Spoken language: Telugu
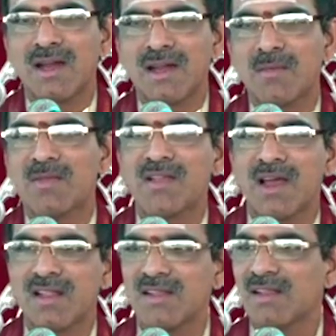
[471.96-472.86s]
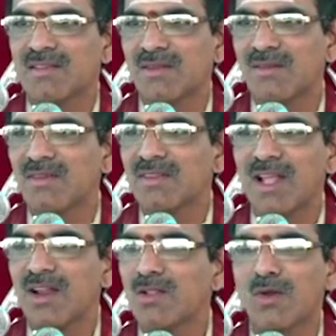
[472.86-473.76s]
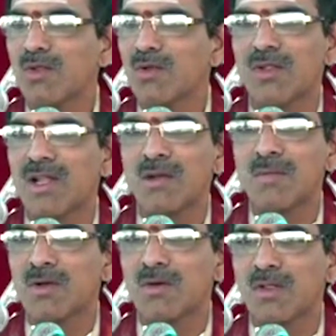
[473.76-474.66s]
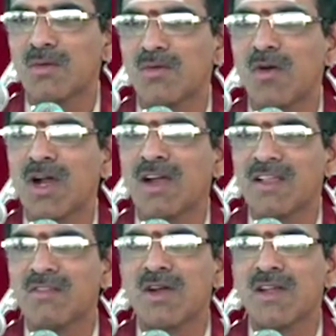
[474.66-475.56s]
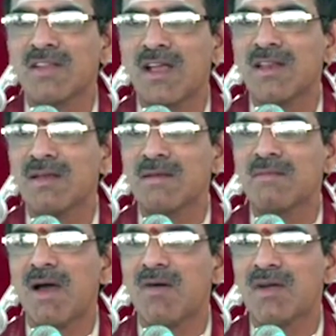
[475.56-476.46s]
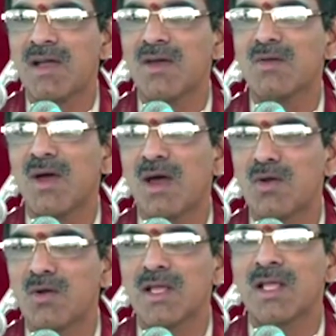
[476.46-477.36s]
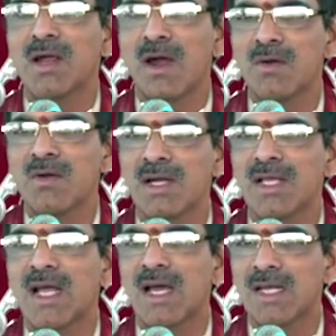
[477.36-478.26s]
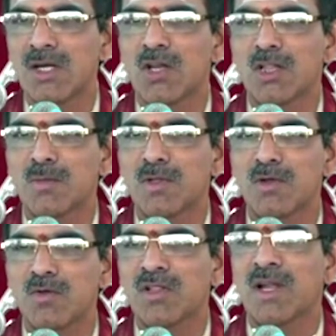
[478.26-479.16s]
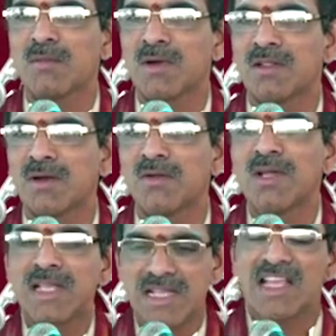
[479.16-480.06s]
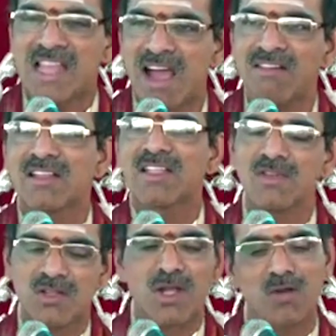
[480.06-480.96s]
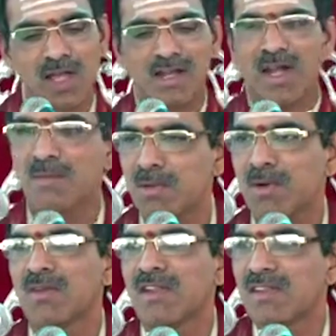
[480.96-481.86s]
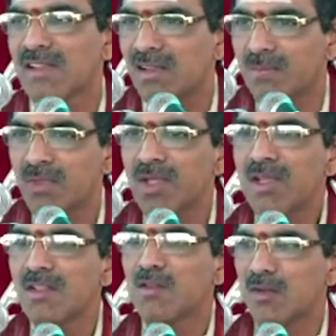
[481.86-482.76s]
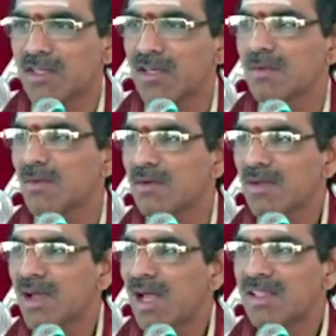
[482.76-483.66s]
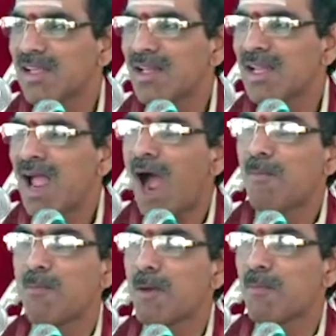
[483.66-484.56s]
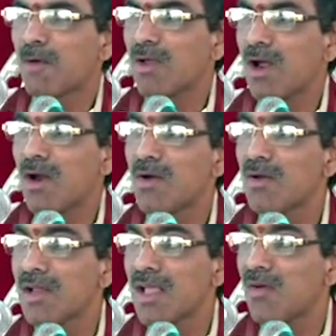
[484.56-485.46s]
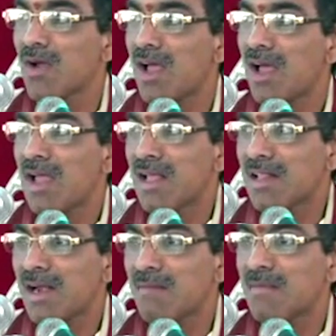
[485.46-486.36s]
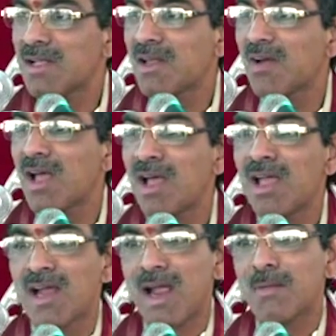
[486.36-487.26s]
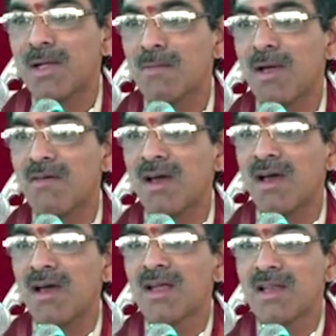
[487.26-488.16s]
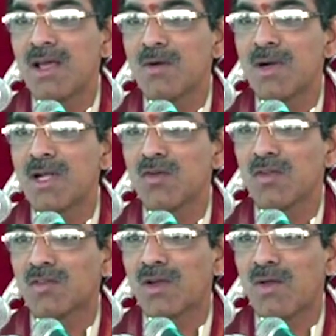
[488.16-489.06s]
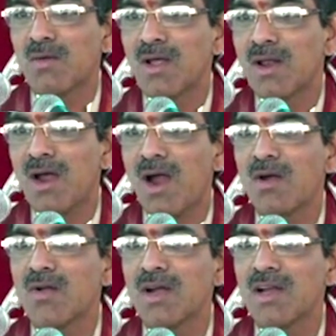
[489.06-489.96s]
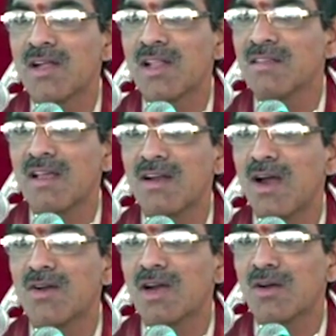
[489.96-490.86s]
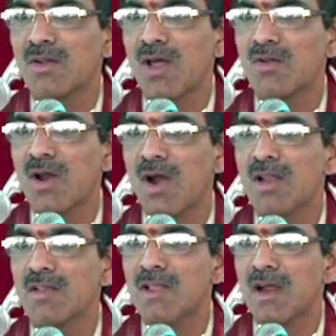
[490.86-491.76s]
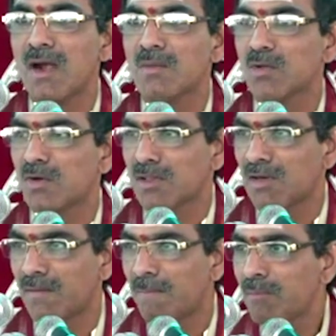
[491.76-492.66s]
నమస్కారం చేస్తాం తర్వాత రోజుల్లో దండం పెట్టకూడదు ఒక్కే ఒక్కసారి మామగారు అల్లుడికి కాళ్ళు కడిగి ఆ నీళ్లు రెత్తి మీద తొలుగుని దండం పెడతాడు ఇక యావజ్జీవితం అల్లుడు ఆయన మీద పడవలసిందే ఇది సృష్టి నియమం అంతేగాని అప్పుడెప్పుడో నా కాళ్ళు గడిగావుగా దండం పెట్టావుగా కాబట్టి మామా నేను మళ్ళీ వస్తున్నాను నా కాళ్ళు గడిగంటే ఈసారి కాళ్ళు కడగడు నాలుగు రాళ్ళు వేసి ఆ కాళ్ళ మీద కొడతాడు